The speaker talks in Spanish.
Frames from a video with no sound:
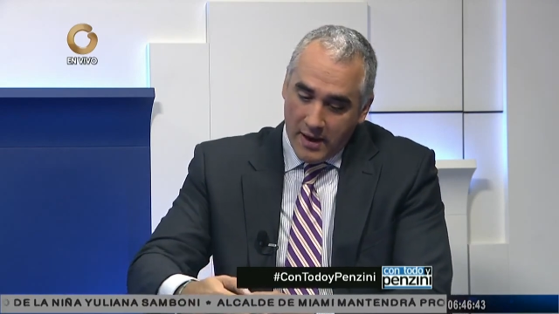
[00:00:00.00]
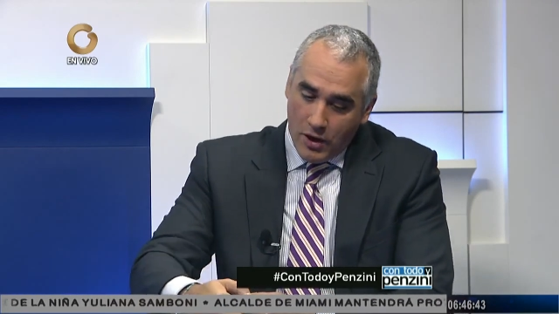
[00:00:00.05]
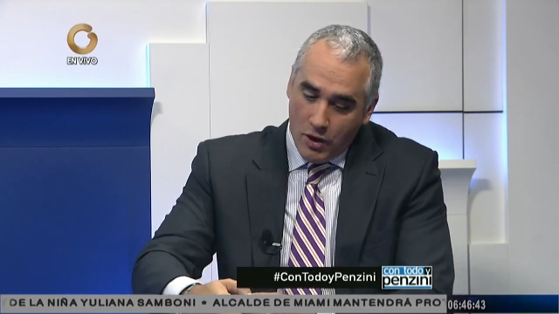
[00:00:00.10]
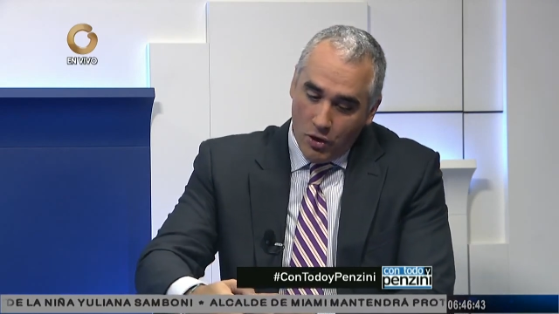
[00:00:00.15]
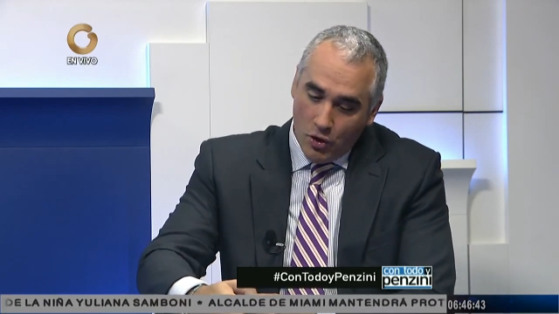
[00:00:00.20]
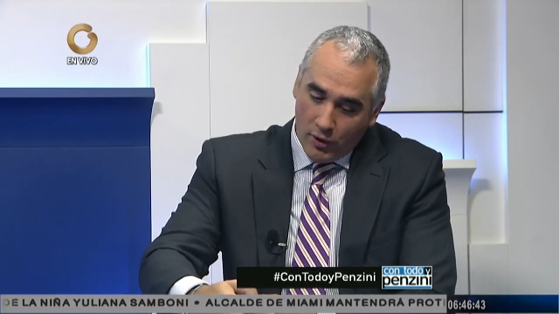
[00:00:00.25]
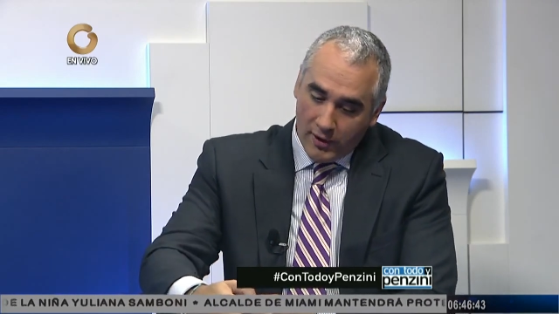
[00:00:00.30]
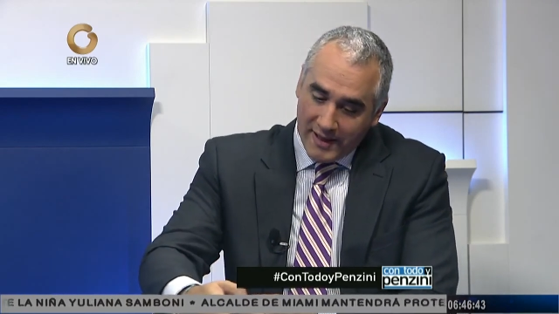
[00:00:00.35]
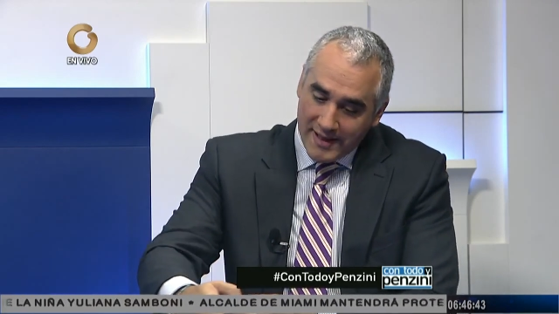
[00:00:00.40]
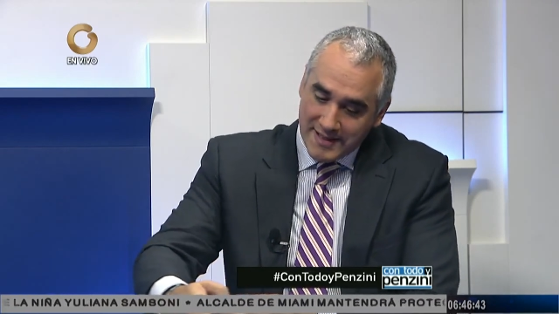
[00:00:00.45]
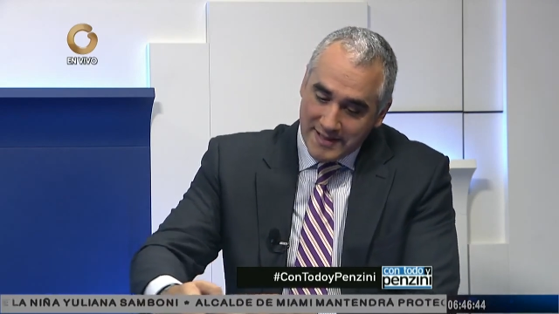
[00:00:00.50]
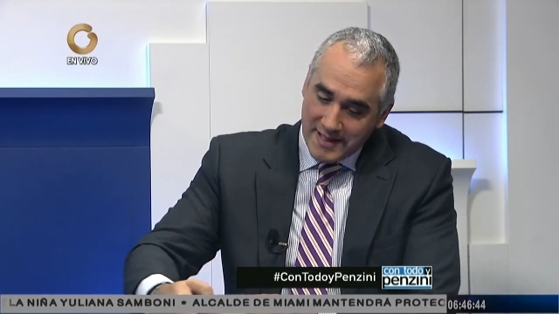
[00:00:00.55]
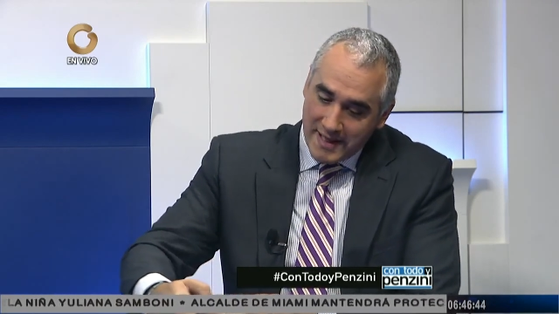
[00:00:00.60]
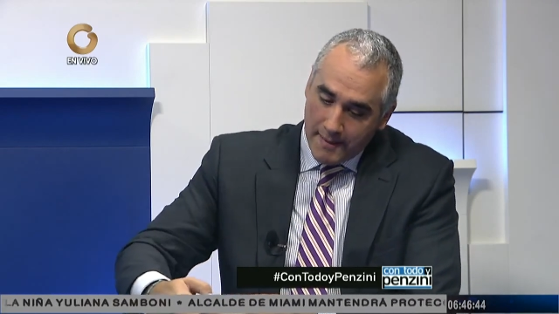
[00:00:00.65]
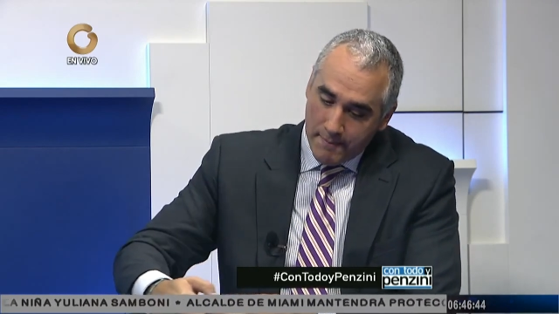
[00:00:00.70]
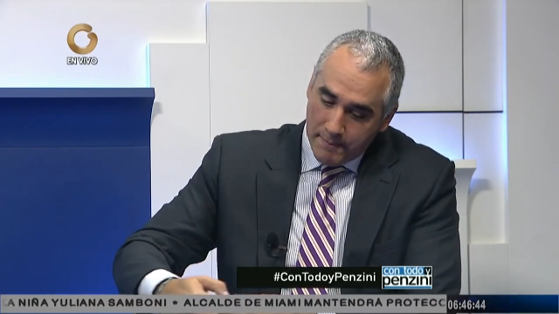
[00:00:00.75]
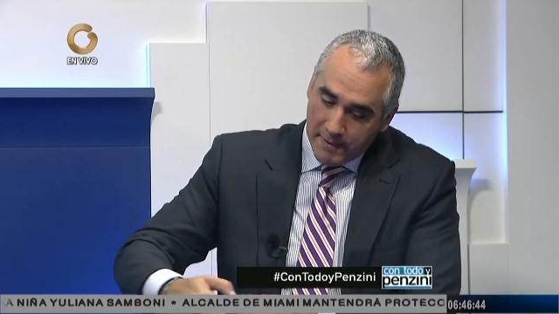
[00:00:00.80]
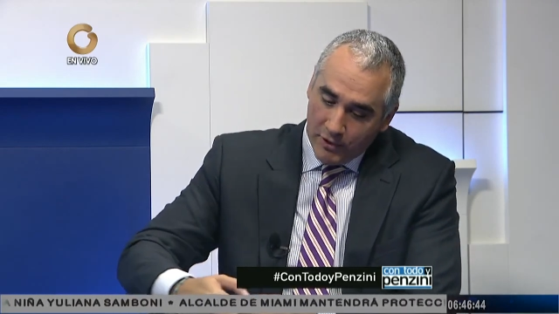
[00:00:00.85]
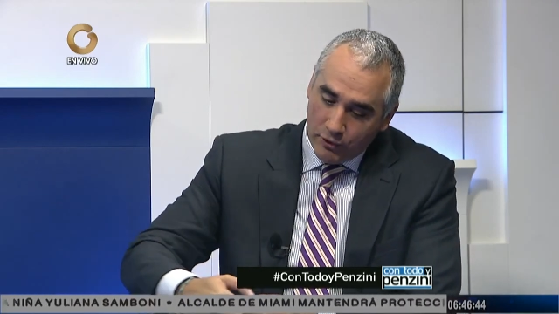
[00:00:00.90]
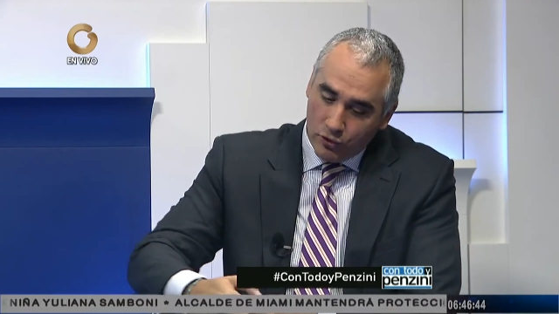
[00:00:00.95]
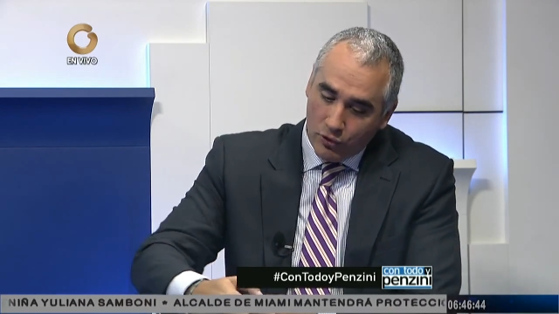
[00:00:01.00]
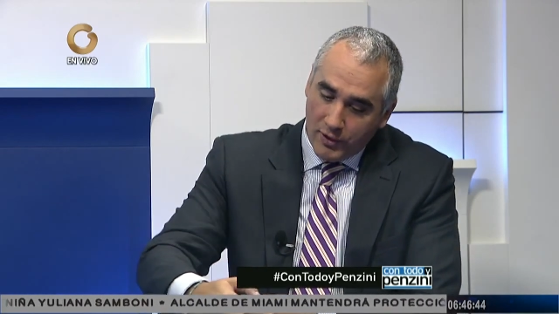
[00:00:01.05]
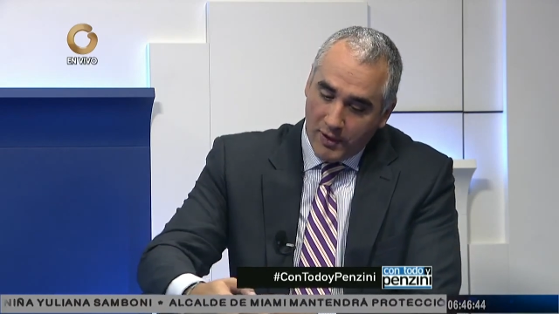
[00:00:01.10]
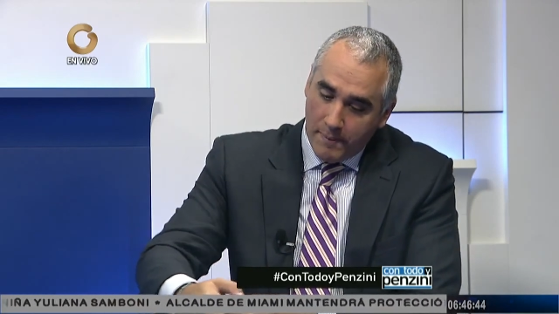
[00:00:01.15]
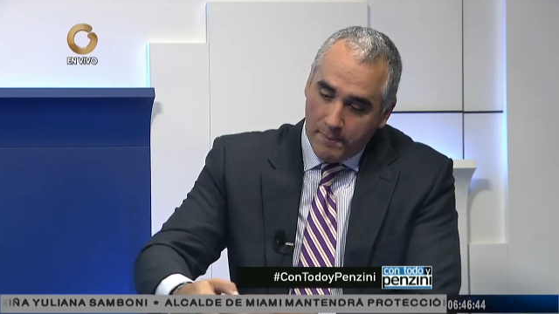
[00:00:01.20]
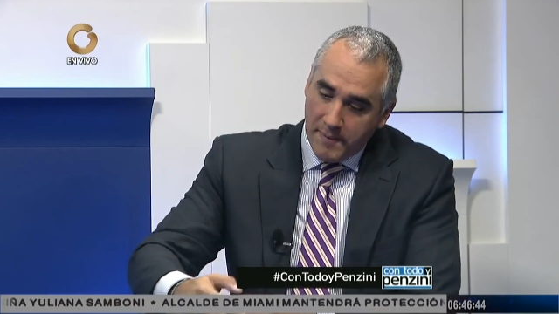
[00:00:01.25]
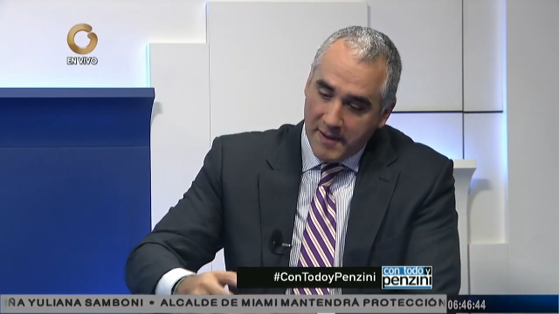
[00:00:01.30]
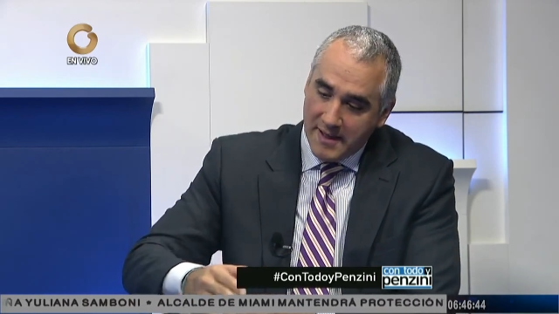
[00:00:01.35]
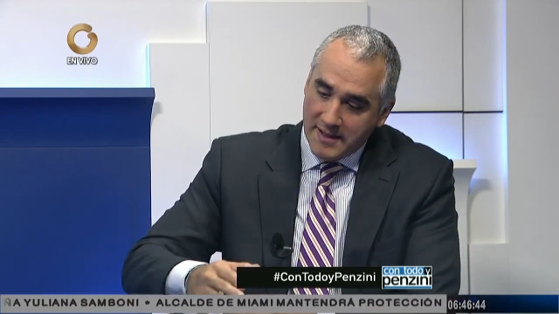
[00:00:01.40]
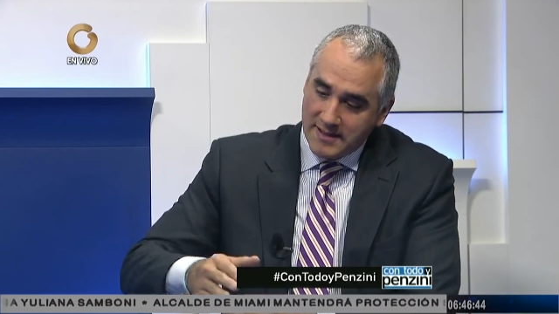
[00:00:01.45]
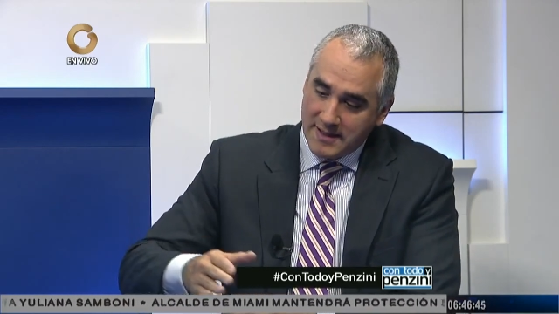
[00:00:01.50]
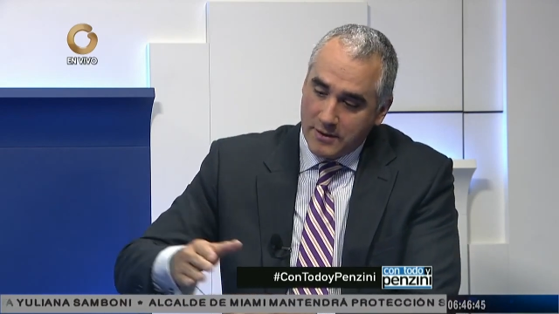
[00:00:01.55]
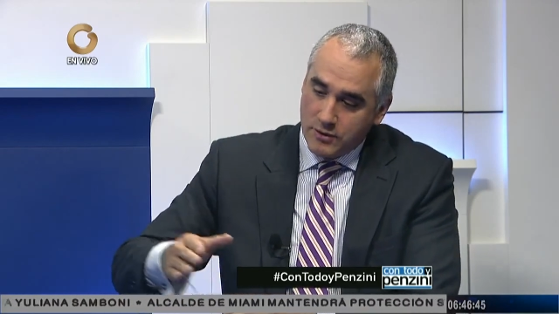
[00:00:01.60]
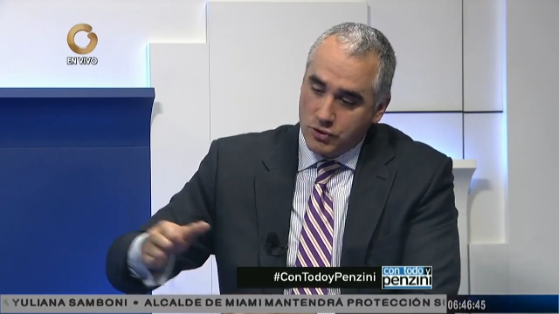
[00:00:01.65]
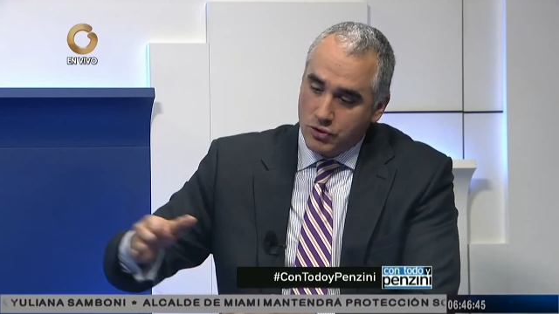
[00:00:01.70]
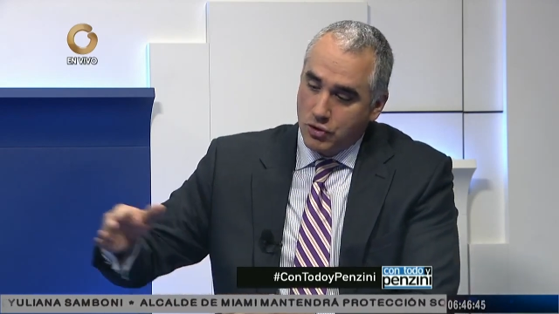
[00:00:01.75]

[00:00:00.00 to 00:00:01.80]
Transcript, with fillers: lo que 100 personas piensan